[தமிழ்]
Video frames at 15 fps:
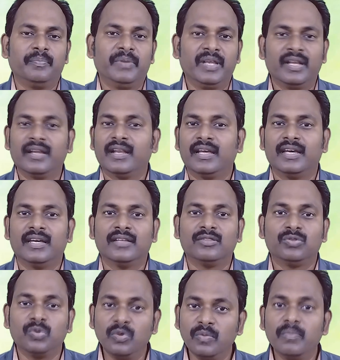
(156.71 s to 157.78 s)
பிறரை
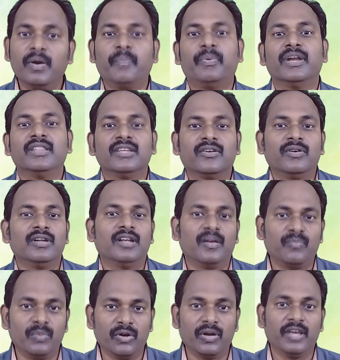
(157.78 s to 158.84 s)
துன்பப்படுத்தி கொண்டு
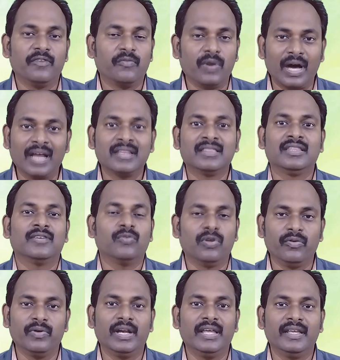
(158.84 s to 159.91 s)
நம்மளுடைய வார்த்தை
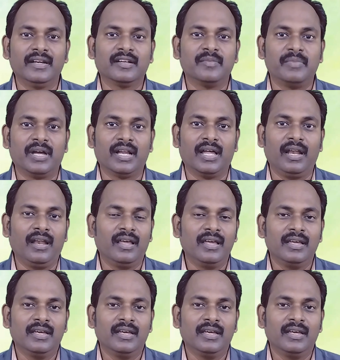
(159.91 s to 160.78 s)
ஒருவேளை இருக்குமானால்